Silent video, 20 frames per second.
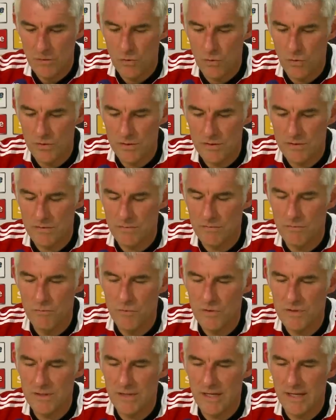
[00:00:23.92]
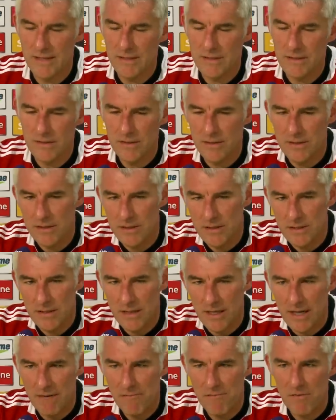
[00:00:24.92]
und wir müssen halt
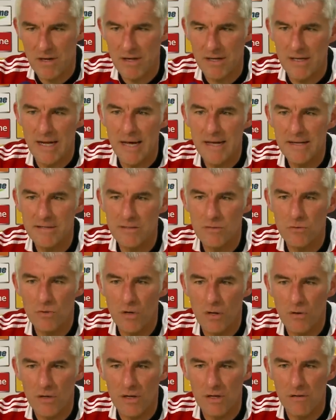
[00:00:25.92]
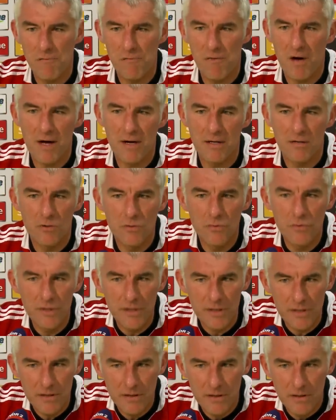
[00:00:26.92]
einfach Leistung auch entfachen
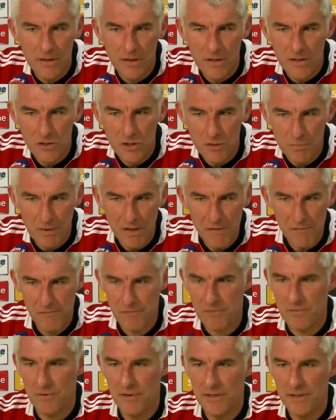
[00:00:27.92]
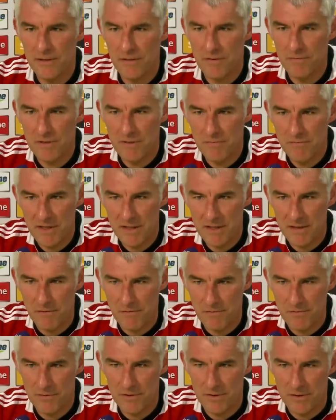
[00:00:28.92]
durch äh, Spielfreude auf dem Weg nach
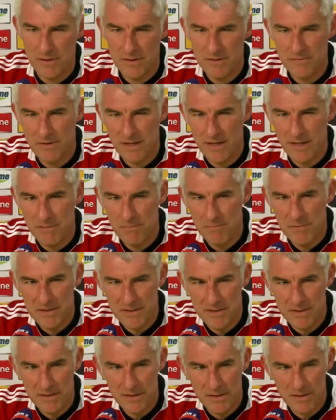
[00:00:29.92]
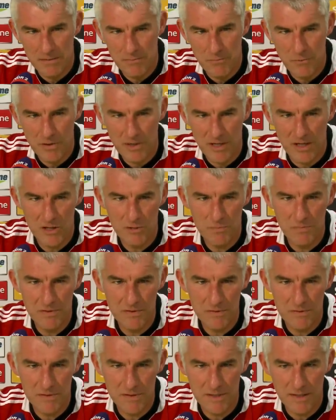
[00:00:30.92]
vorne. Das war ein bisschen in dem Pokalspiel
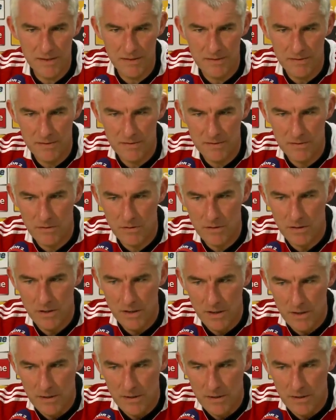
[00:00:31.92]
zu sehen, dass es doch